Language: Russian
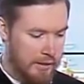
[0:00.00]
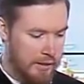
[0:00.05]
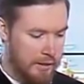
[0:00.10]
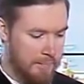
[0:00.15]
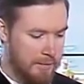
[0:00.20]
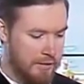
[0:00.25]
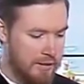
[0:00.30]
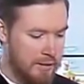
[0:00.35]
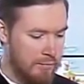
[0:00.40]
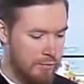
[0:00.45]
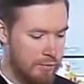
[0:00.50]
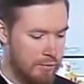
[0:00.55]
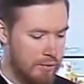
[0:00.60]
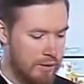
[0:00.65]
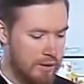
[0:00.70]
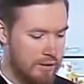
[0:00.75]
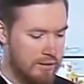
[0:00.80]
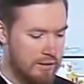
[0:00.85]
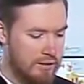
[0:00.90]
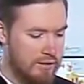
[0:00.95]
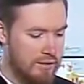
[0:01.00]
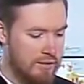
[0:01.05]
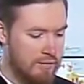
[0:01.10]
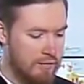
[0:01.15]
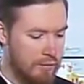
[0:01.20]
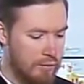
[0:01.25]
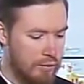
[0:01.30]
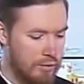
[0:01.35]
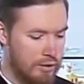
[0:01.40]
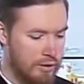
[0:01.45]
И потому от
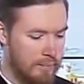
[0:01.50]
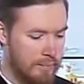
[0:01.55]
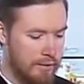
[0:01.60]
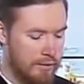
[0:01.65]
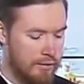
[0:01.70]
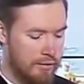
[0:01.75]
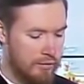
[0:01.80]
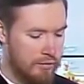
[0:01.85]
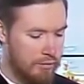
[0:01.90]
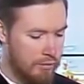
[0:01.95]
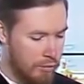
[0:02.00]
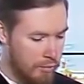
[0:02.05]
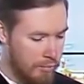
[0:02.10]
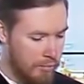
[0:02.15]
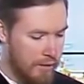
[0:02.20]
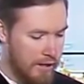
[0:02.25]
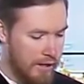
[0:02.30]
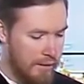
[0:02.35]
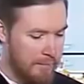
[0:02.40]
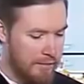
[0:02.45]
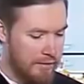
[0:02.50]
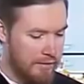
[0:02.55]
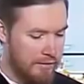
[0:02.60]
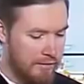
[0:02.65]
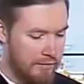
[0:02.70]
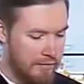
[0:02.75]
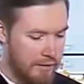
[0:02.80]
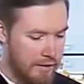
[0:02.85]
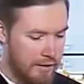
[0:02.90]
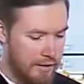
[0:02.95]
одного и при том
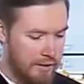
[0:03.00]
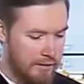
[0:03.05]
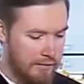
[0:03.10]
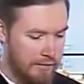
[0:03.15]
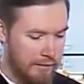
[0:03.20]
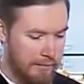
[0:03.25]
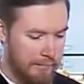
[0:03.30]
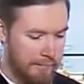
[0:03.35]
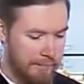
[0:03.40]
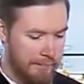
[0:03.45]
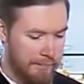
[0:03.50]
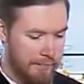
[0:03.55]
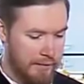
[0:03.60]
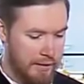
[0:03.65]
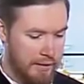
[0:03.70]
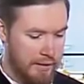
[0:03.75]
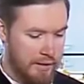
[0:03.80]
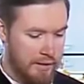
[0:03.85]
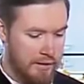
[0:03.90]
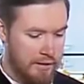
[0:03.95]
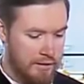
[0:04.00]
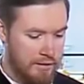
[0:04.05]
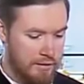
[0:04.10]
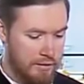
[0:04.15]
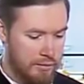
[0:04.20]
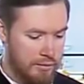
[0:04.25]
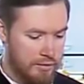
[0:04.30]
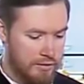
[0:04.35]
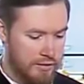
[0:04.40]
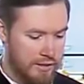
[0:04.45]
омертвелого
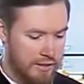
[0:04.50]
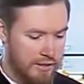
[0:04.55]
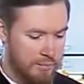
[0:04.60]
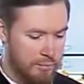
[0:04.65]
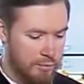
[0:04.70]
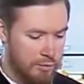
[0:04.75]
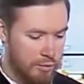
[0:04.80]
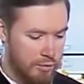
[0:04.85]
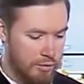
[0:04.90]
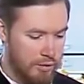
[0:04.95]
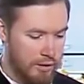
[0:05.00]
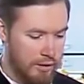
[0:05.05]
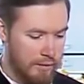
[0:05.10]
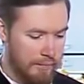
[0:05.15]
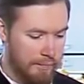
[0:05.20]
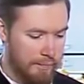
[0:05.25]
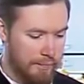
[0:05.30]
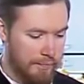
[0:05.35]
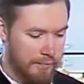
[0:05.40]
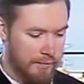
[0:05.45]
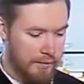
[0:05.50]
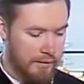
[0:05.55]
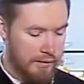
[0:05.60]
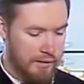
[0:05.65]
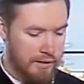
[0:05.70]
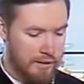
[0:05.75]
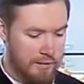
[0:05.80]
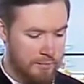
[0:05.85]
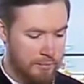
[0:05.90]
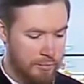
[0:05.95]
родилось так много,
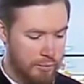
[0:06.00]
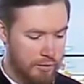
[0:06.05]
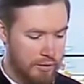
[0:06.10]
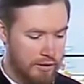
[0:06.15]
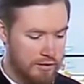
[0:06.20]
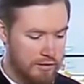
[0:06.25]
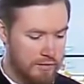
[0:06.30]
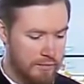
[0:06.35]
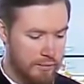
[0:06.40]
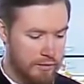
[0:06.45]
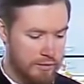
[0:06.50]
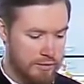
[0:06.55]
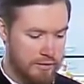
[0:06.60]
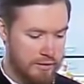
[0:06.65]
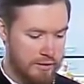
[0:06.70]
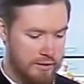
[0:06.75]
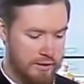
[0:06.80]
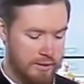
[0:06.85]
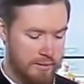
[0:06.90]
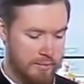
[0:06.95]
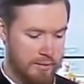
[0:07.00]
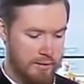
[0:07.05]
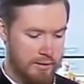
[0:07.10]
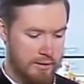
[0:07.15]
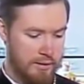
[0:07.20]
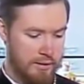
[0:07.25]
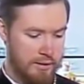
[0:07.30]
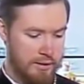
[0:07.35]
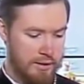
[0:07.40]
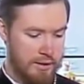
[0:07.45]
как много звезд на небе,
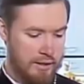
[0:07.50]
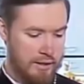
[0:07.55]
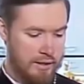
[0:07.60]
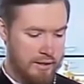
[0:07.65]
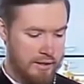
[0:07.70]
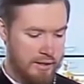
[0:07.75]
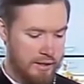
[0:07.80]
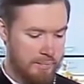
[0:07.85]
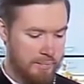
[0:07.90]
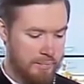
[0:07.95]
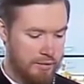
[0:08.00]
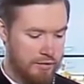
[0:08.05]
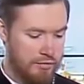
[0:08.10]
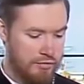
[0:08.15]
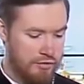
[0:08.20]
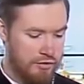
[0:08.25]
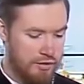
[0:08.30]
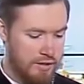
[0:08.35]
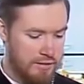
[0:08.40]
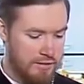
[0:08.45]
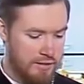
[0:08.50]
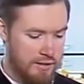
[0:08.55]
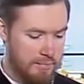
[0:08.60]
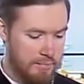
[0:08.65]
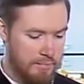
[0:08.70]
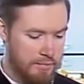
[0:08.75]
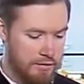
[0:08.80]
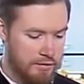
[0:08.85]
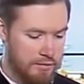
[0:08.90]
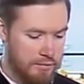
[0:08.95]
и как бесчислен
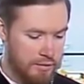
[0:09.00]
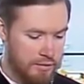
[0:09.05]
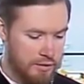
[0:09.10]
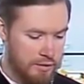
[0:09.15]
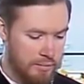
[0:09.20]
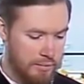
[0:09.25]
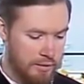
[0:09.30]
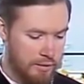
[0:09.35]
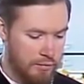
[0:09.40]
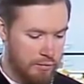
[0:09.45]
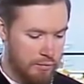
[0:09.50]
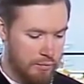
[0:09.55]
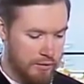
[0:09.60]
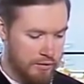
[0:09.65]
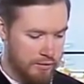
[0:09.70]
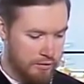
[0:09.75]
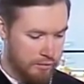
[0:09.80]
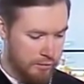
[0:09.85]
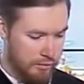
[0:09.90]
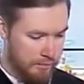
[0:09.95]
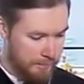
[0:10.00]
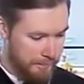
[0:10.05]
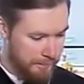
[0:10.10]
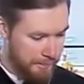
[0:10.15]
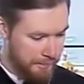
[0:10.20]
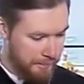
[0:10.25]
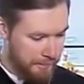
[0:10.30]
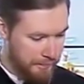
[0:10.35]
песок на берегу морском.